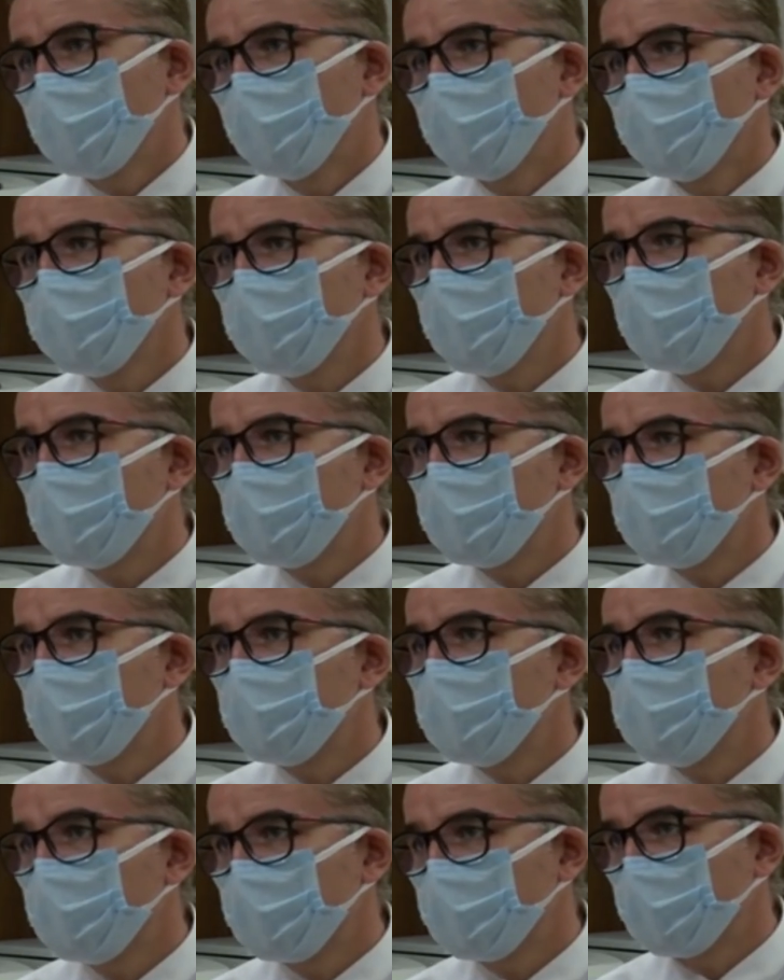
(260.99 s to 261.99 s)
Onun
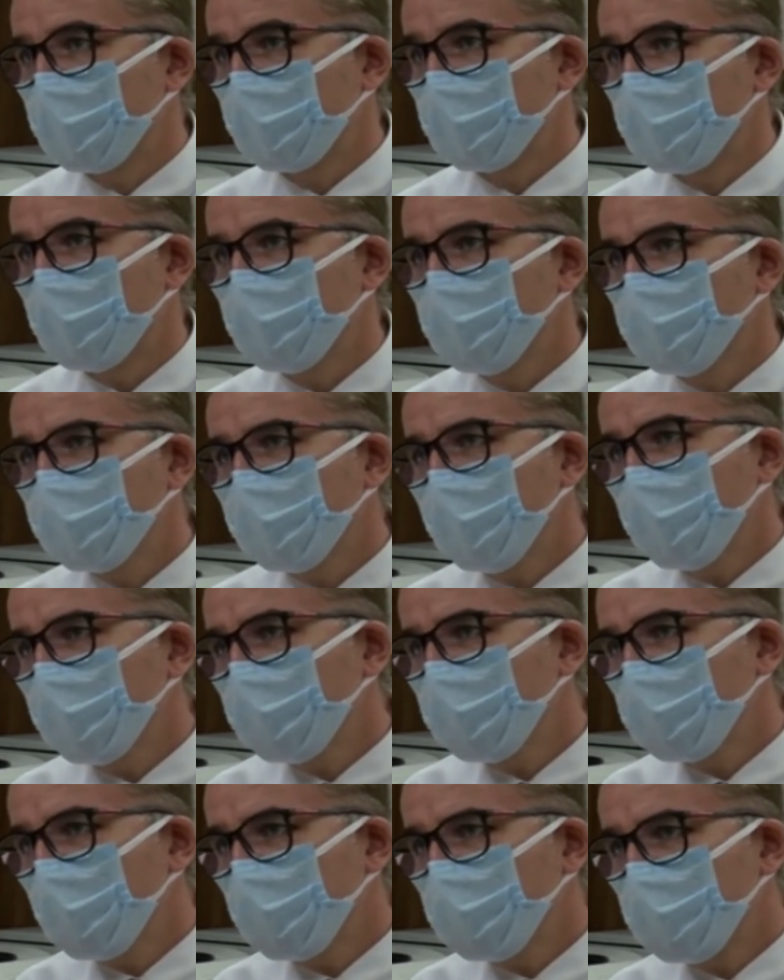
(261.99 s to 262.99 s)
haricinde çıkmayın. Yani bu
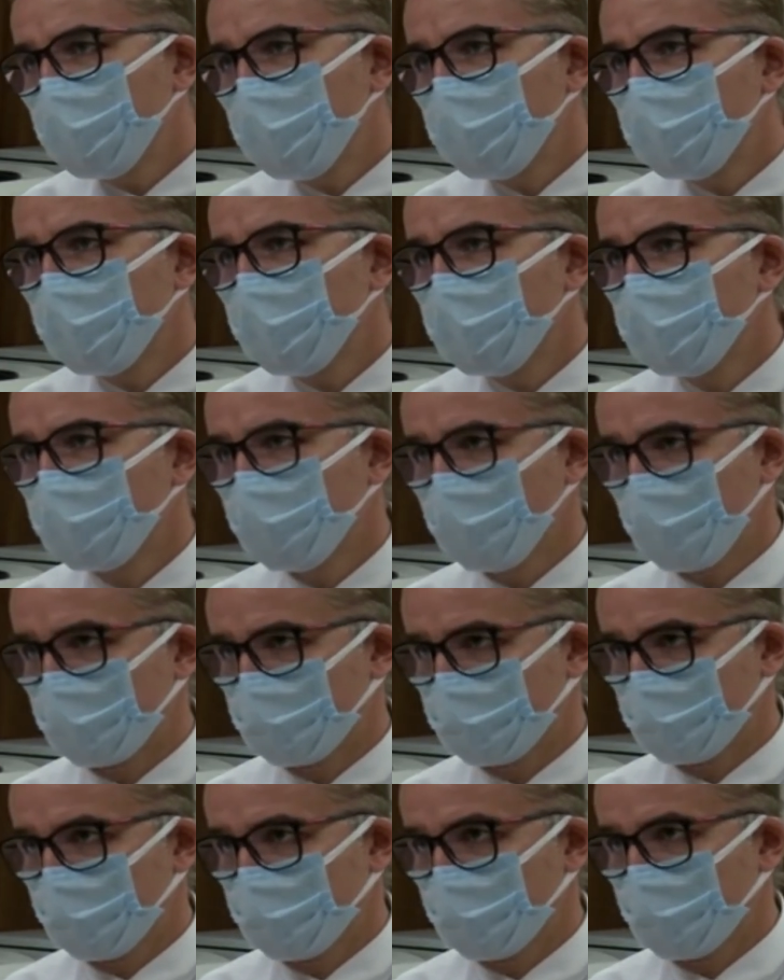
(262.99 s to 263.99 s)
kendini tam kapamamız bu
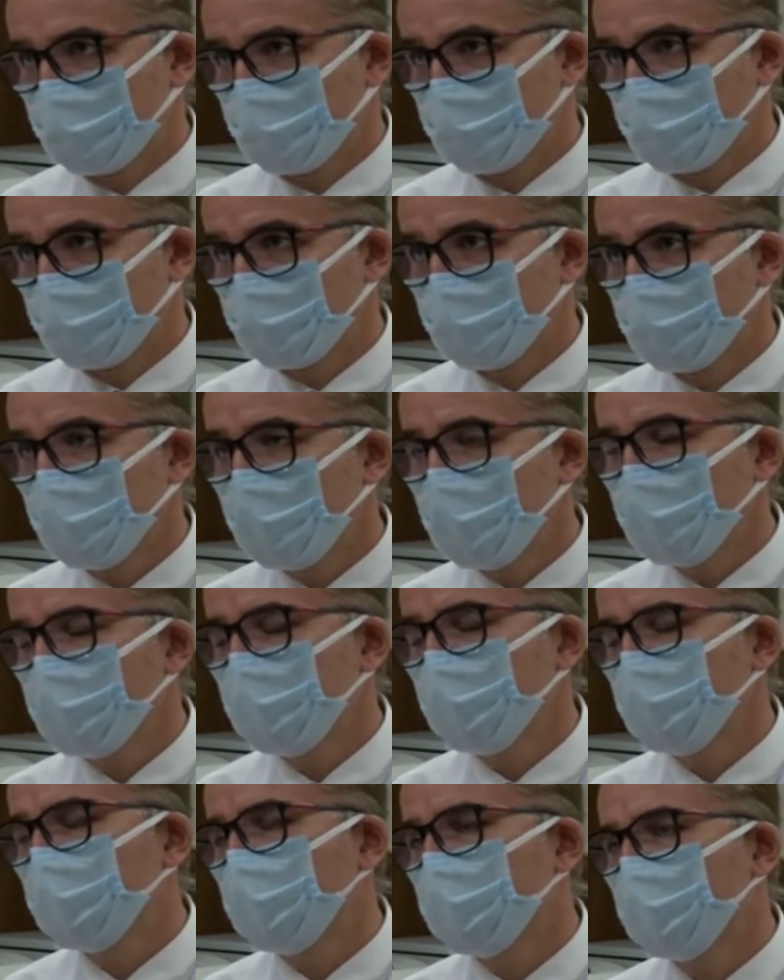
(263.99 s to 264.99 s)
aslında.
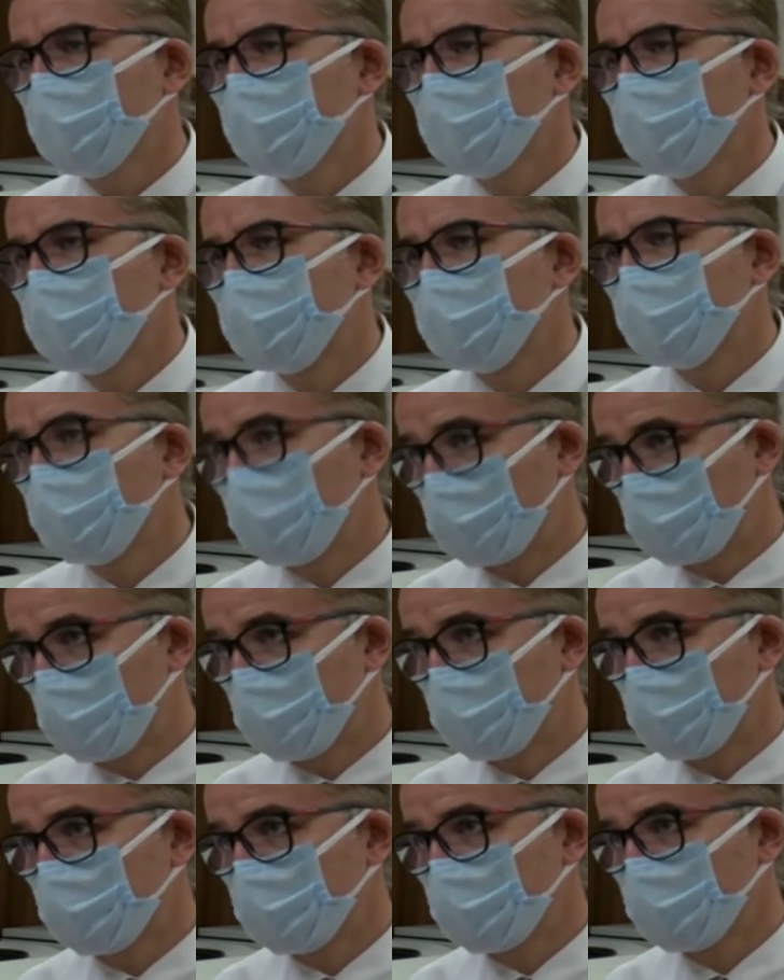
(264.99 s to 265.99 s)
Kendimiz bunu
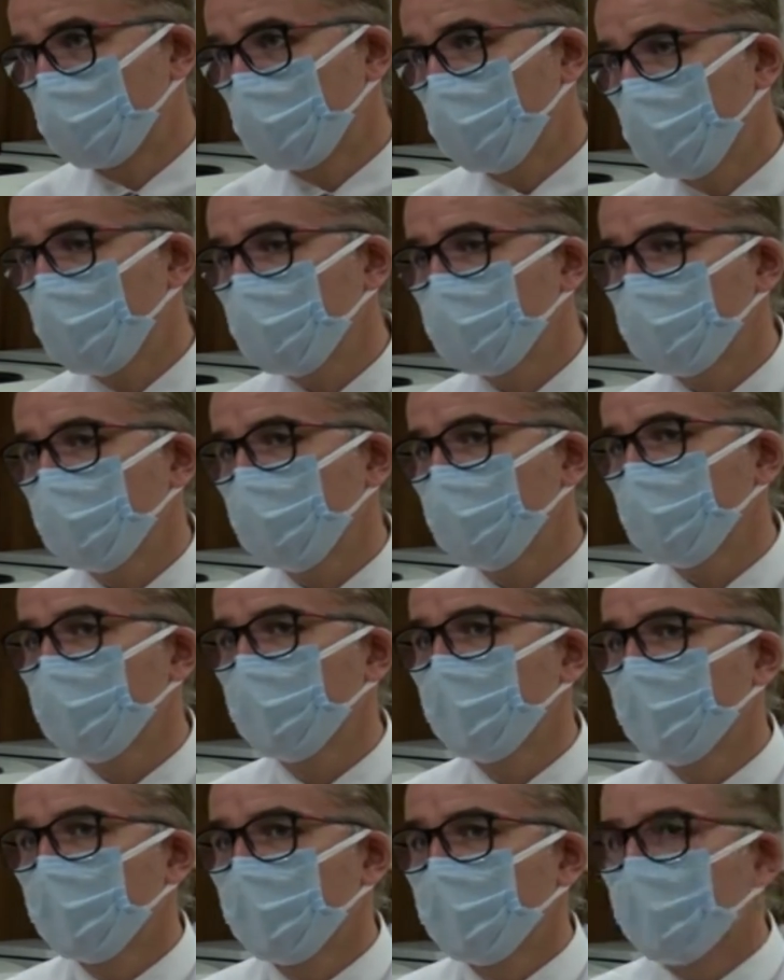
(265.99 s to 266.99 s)
yapabiliriz. Her
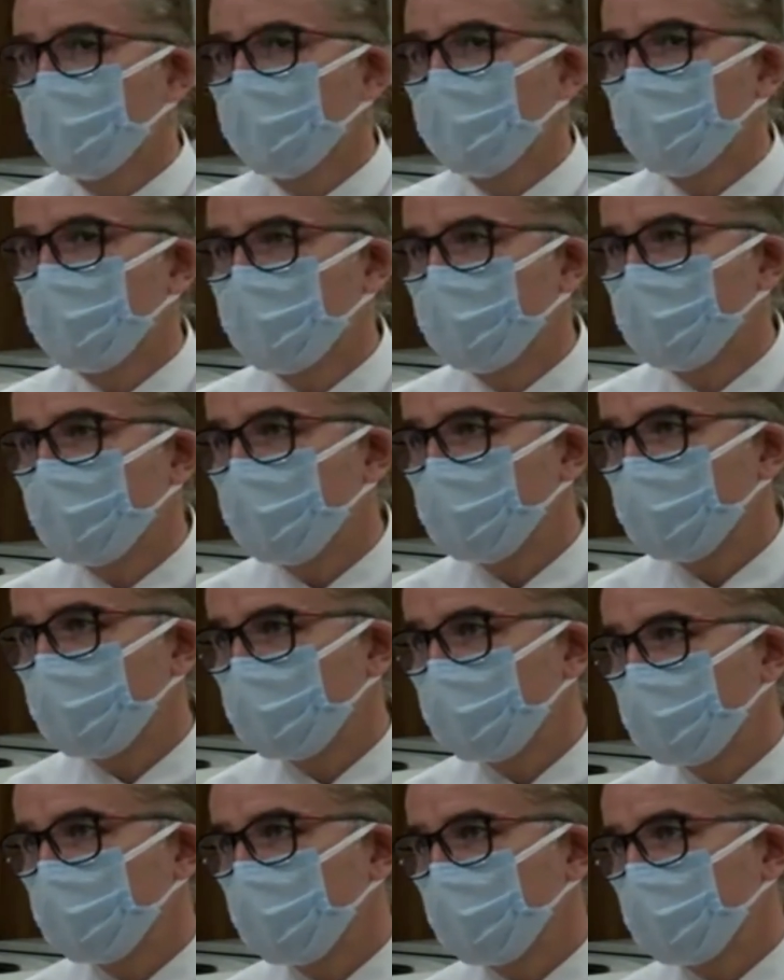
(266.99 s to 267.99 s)
şeyi e,
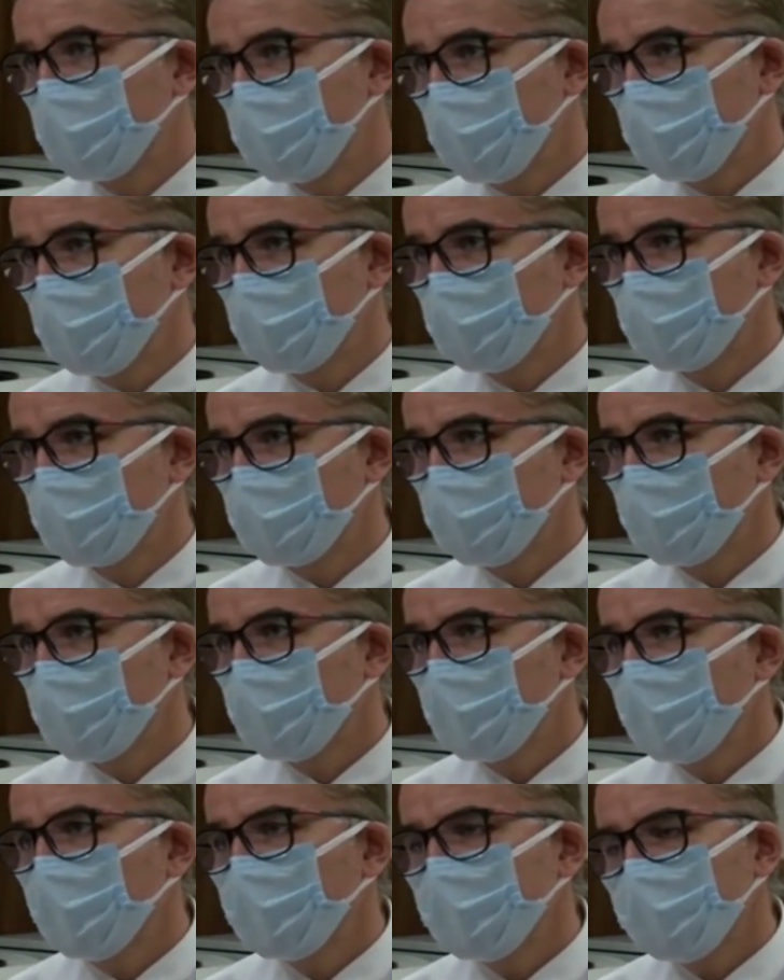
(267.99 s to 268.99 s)
başkasından beklemek yerine
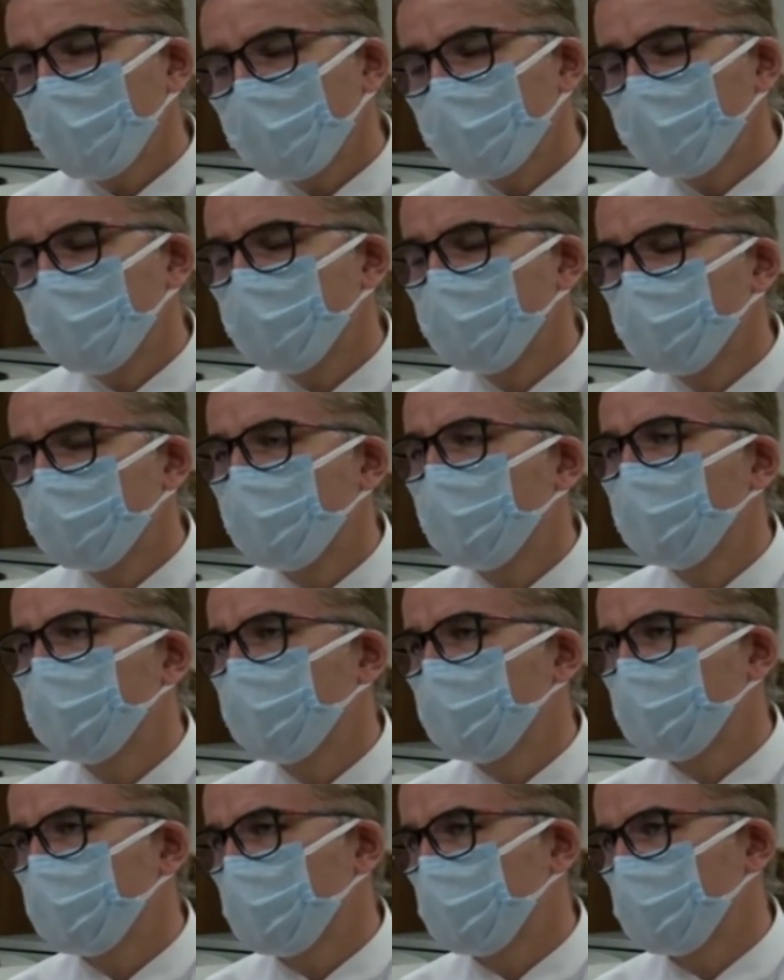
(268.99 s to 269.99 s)
kendimiz bunu
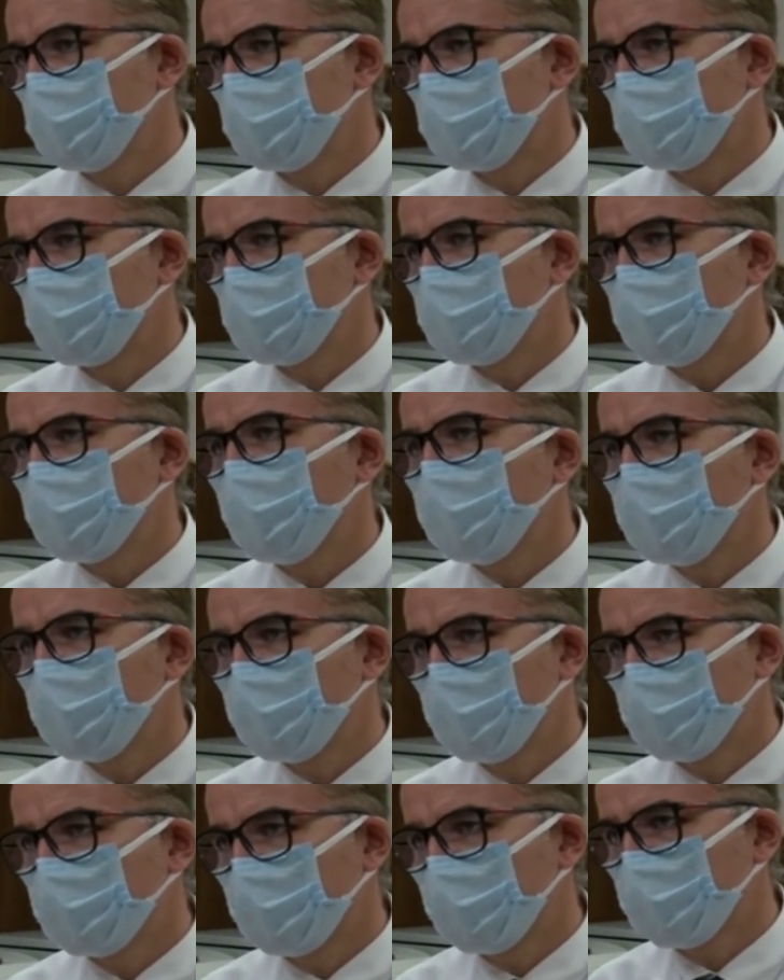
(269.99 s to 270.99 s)
devam ettirebiliriz. Tam
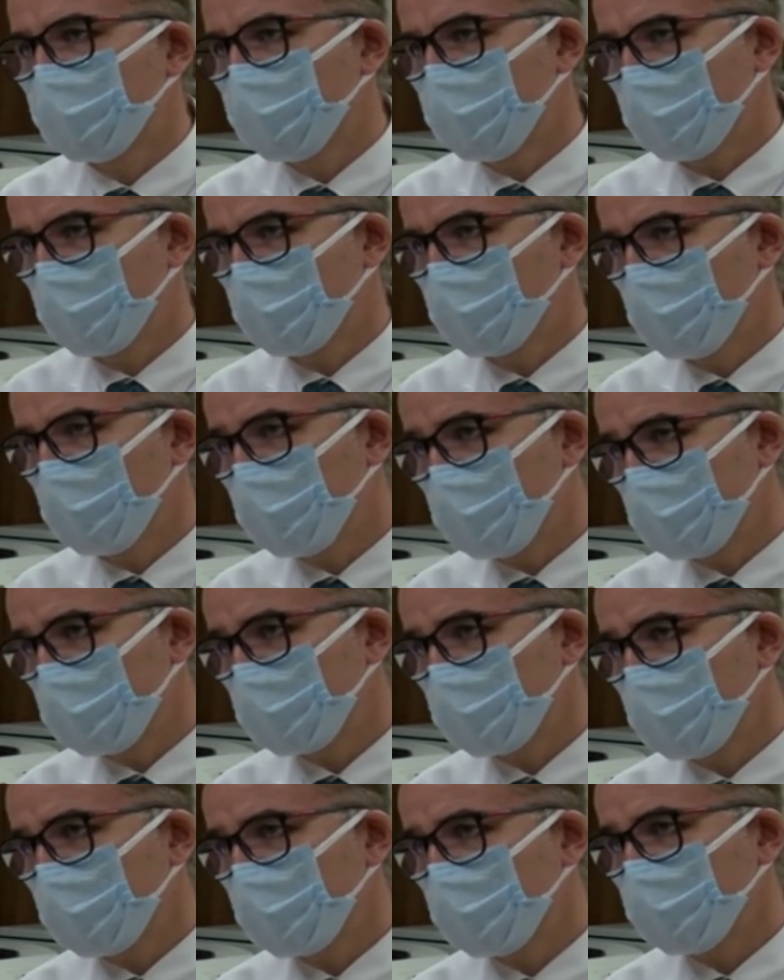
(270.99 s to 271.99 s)
kapamayı bir şekilde
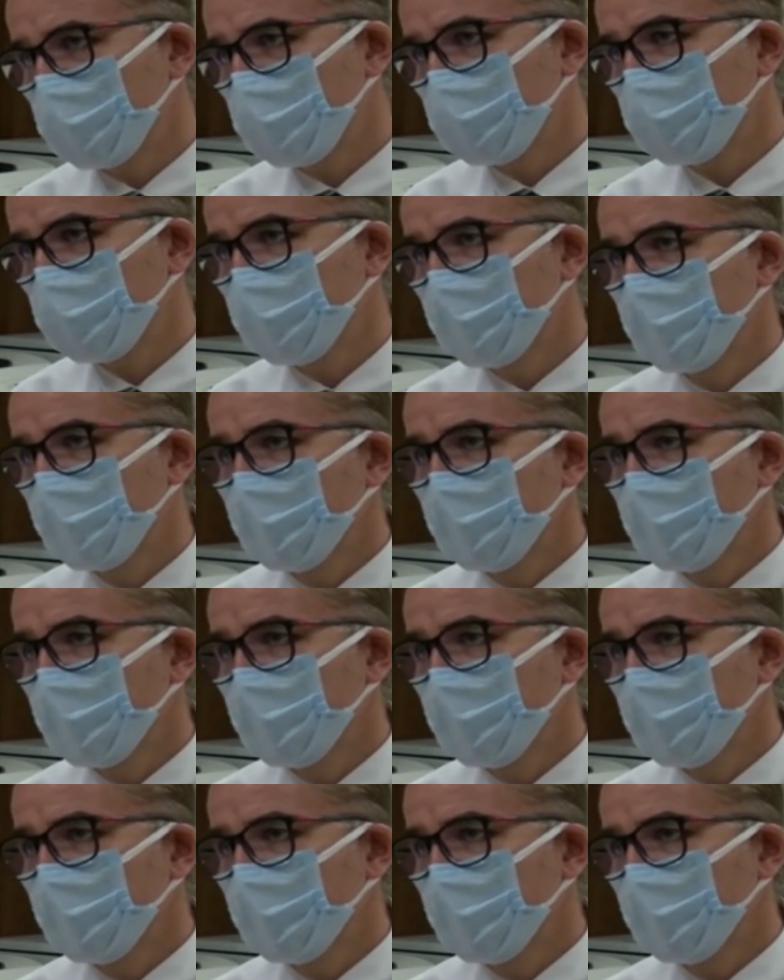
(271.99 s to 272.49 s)
yaparız kendimiz.